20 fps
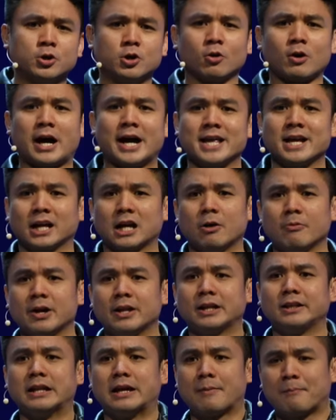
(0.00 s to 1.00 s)
kung anong kayang
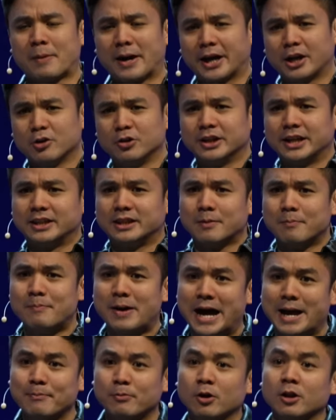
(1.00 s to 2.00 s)
gawin ng Panginoon in the
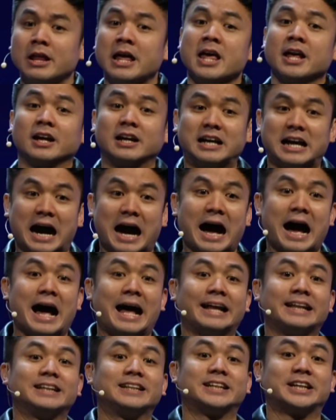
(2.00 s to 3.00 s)
Bible, God
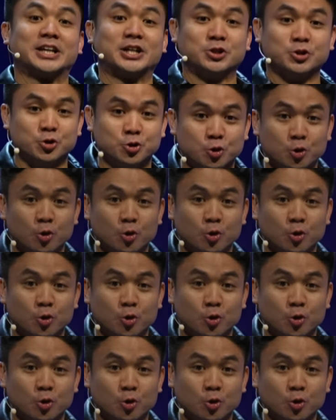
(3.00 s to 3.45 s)
God can